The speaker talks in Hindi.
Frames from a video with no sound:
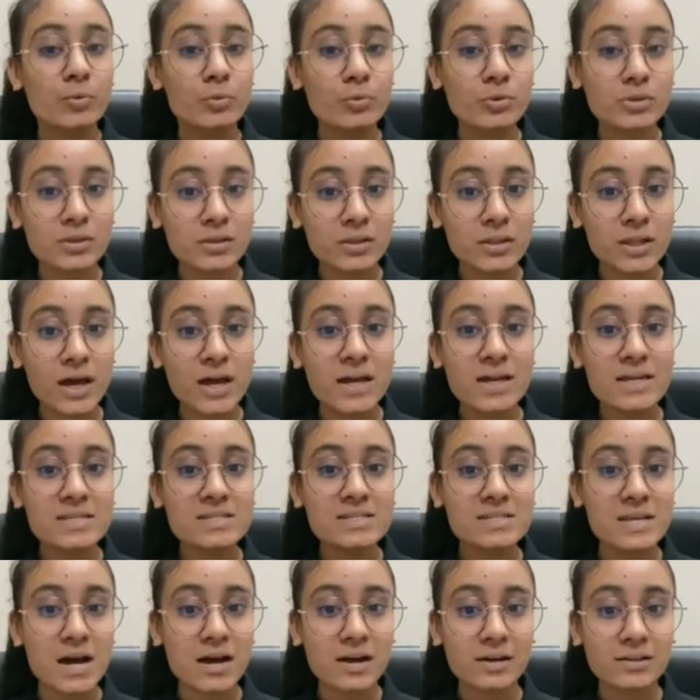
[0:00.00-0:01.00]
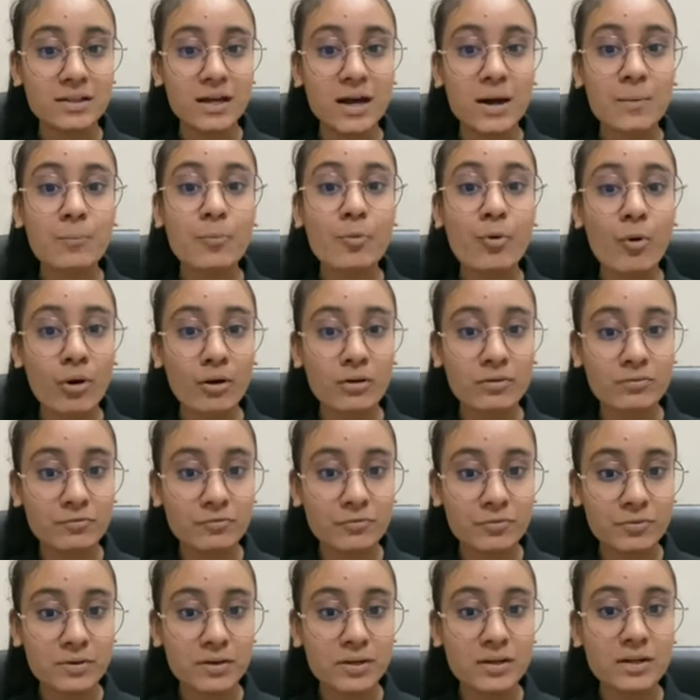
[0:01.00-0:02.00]
उतना ही ज़्यादा आप
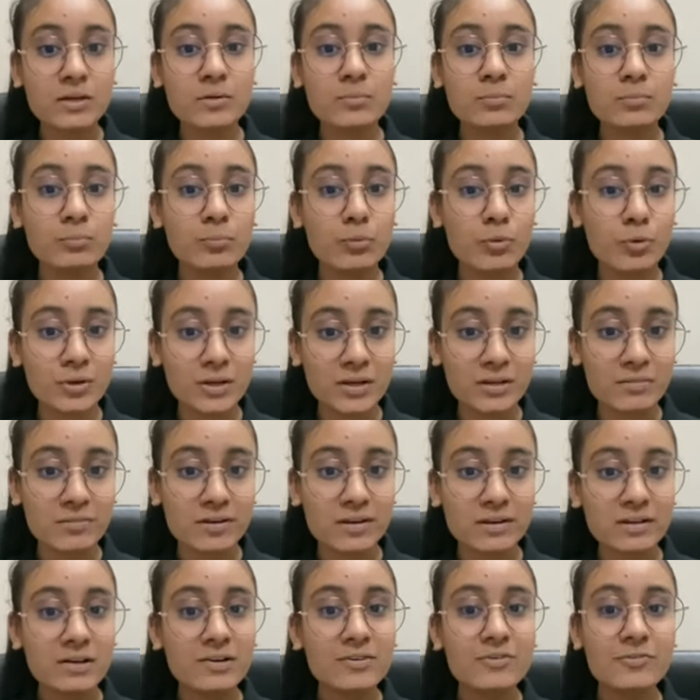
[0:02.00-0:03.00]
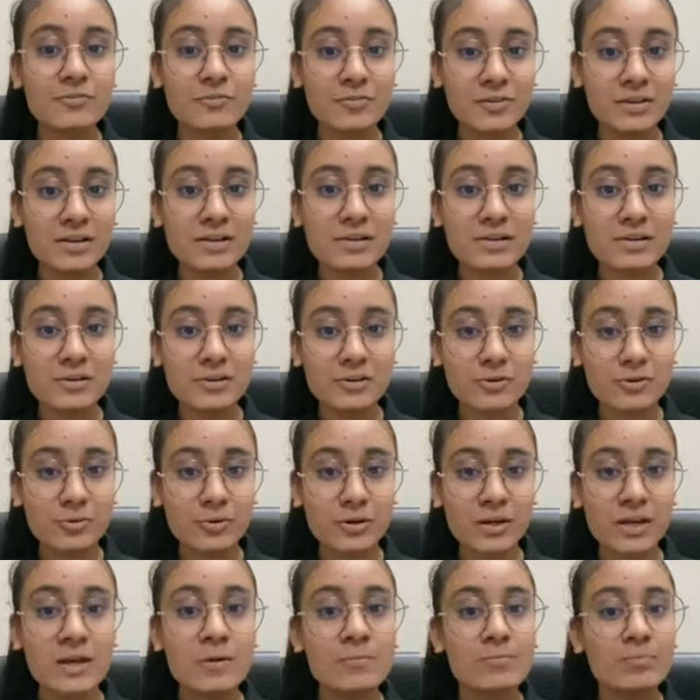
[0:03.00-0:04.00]
कॉन्फिडेंट मोटिवेटेड फील
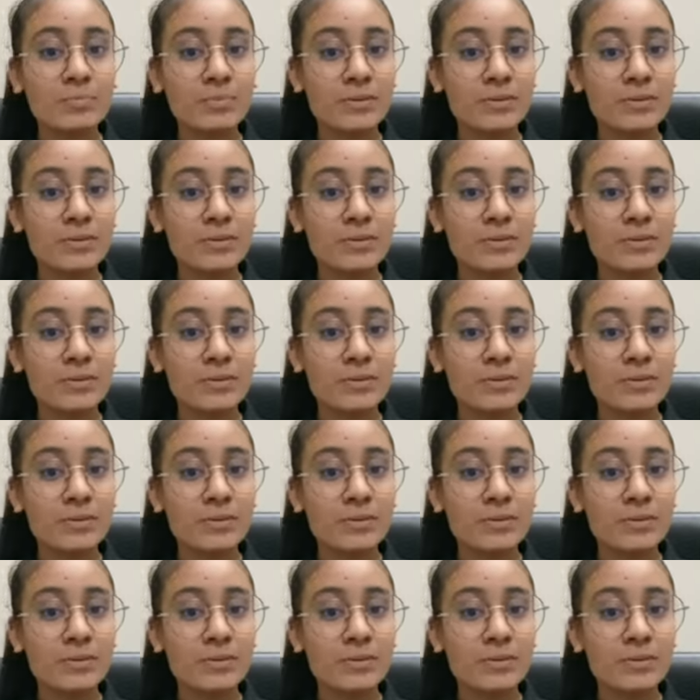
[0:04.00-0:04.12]
करोगे